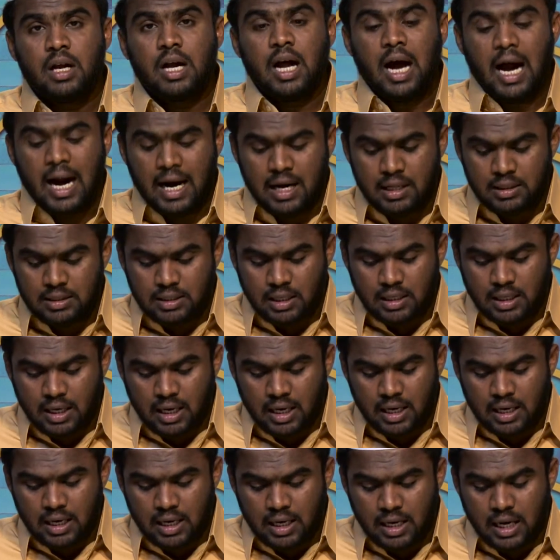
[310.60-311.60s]

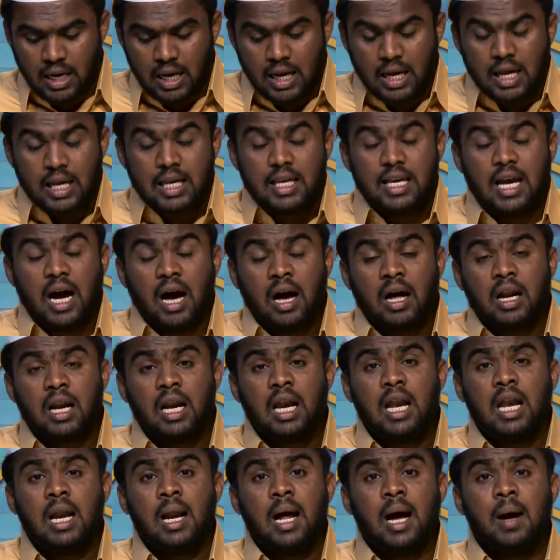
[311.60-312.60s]
அடுத்ததாக
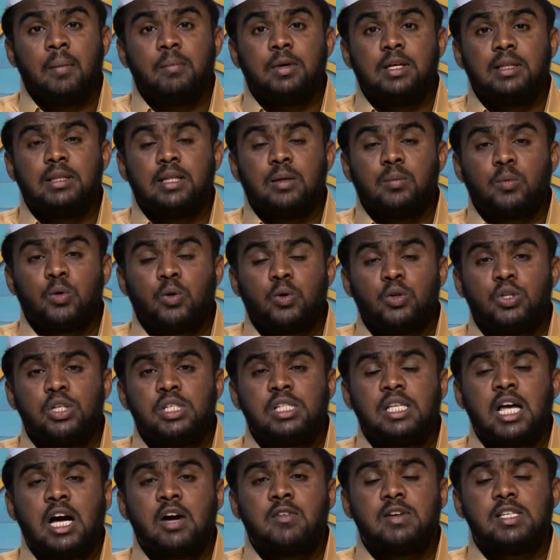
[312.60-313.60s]
யாரெல்லாம் இந்த
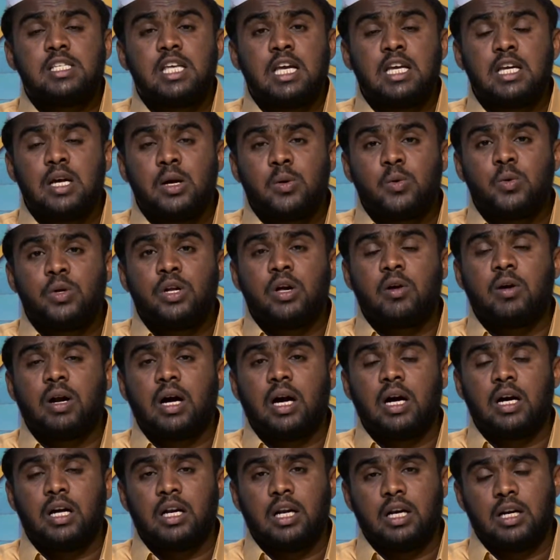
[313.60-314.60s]
மோஜிசாவை
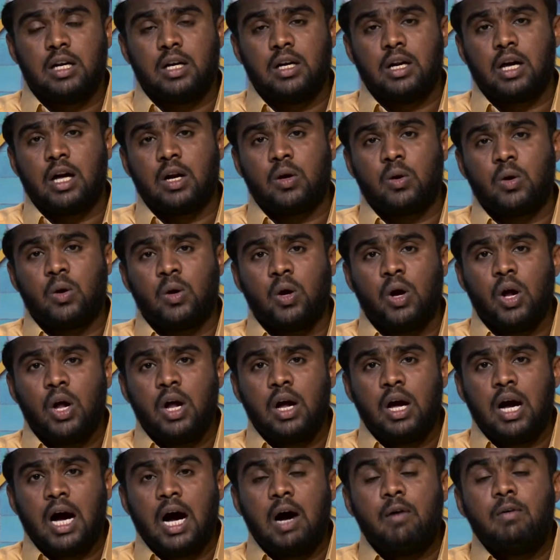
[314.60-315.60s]
செய்யக்கூடியவராக இருக்கின்றாரோ
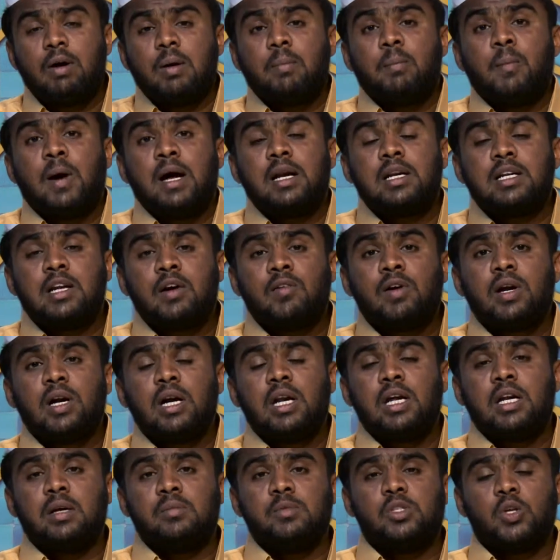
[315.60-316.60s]
அவர்
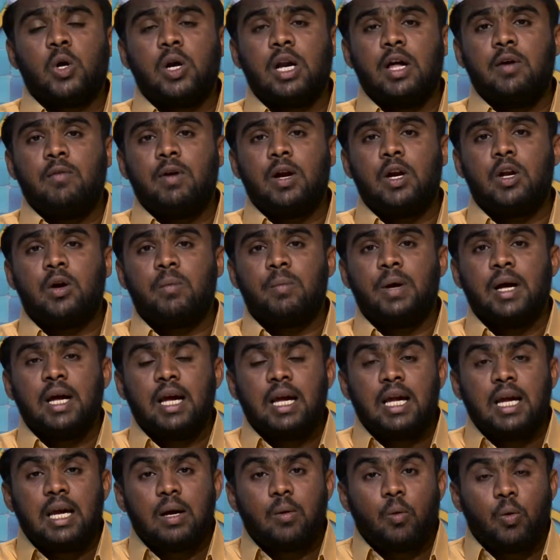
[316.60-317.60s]
மற்றவர்களிடம் சொல்ல வேண்டும்
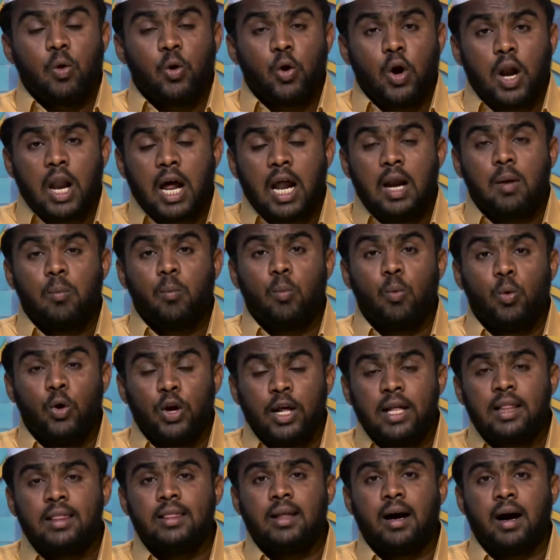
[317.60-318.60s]
உங்களால்
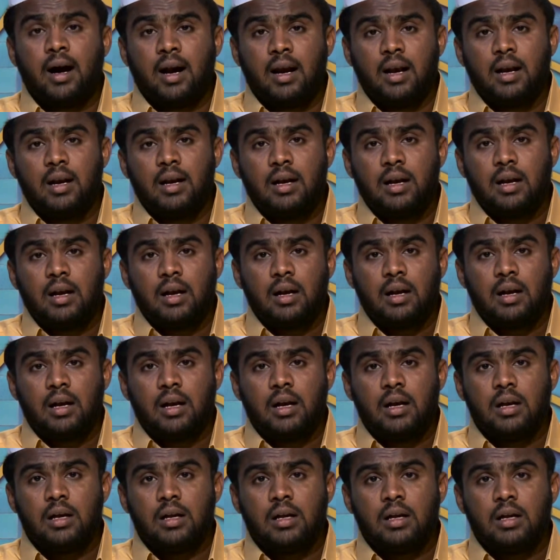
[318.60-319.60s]
முடிந்தால்
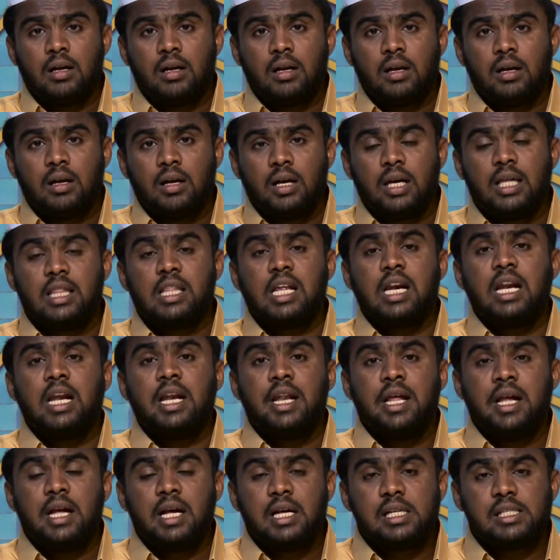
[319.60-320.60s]
இதனை
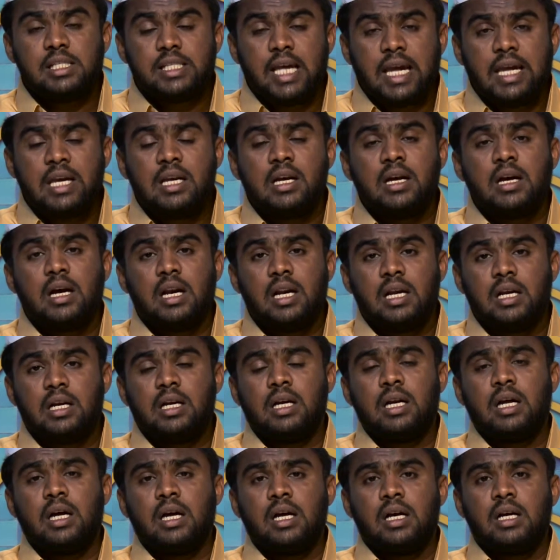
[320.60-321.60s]
நீங்கள் செய்யுங்கள்
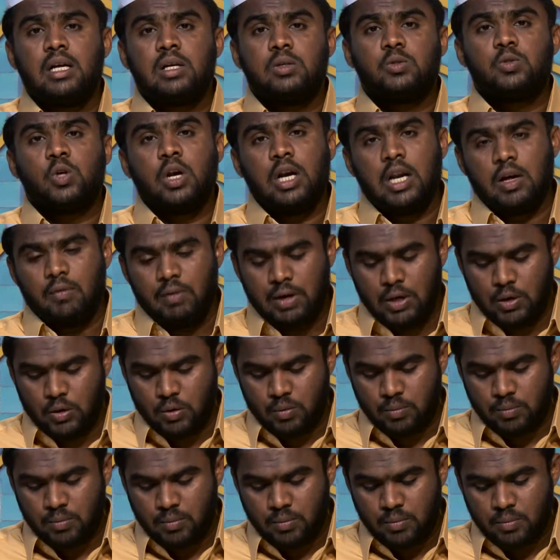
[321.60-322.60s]
என்று சொல்ல
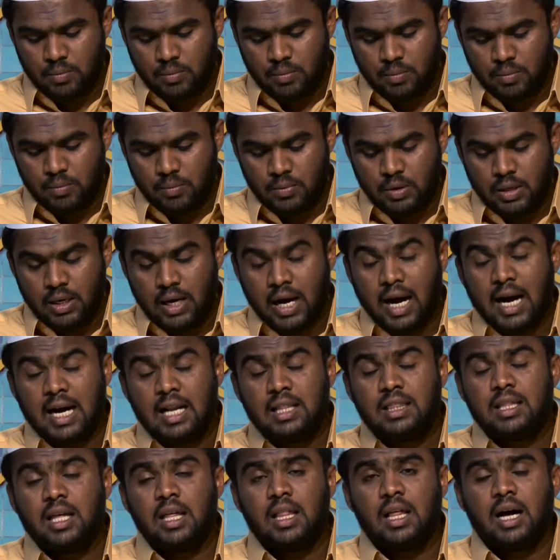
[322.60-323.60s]
வேண்டும்
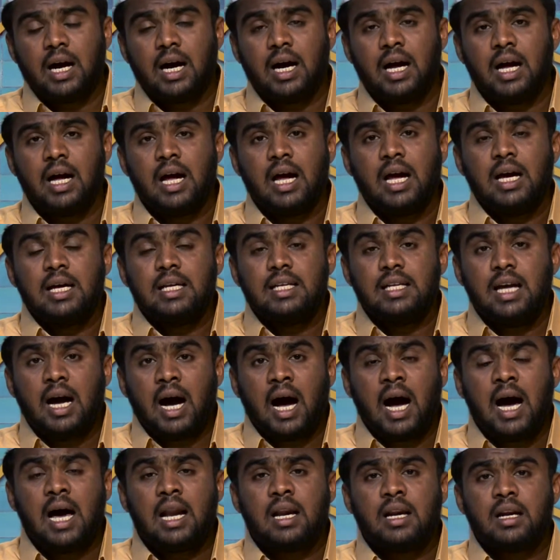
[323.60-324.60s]
அடுத்ததாக
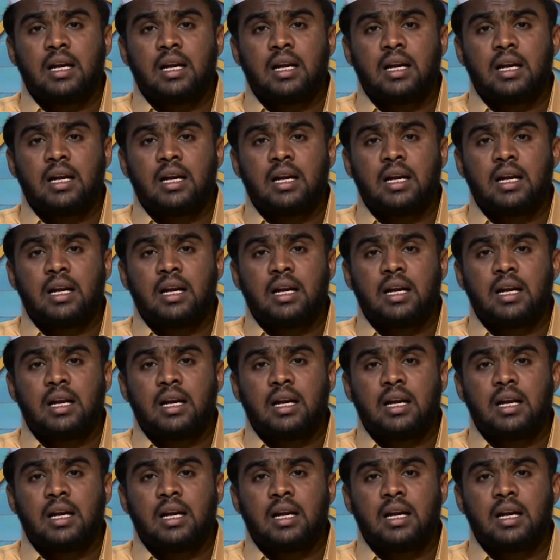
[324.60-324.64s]
யார்